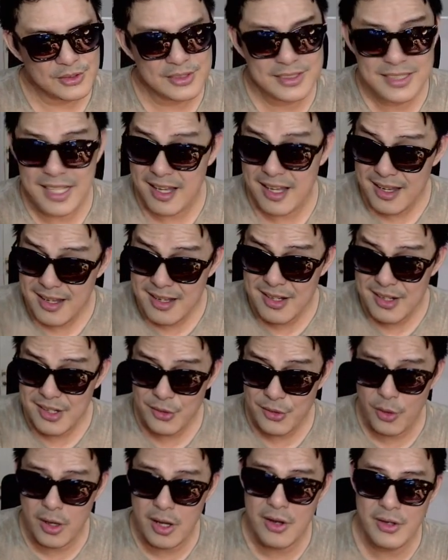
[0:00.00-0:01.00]
The,
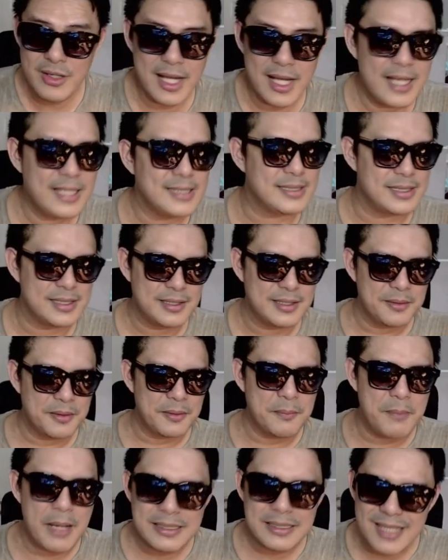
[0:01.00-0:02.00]
oh nice
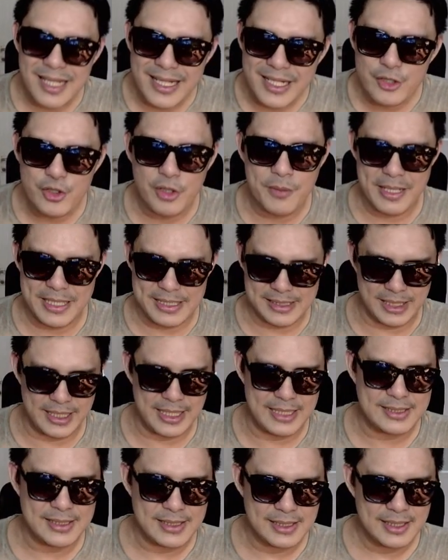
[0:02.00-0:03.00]
Bass line ini juga manis sih
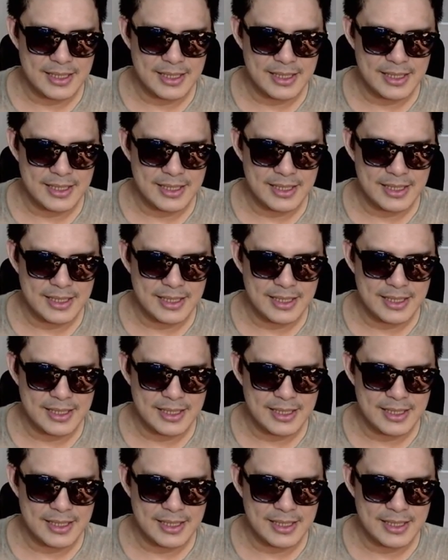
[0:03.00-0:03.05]
guys.